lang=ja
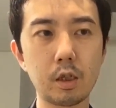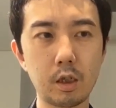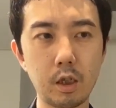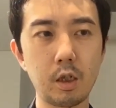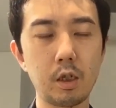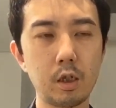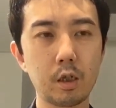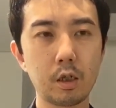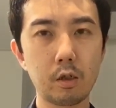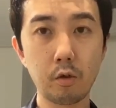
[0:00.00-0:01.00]
がら
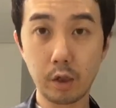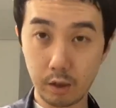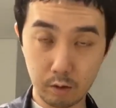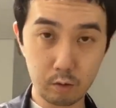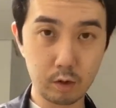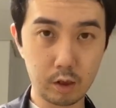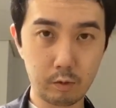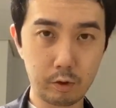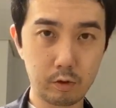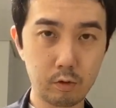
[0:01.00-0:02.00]
色を入れることができます。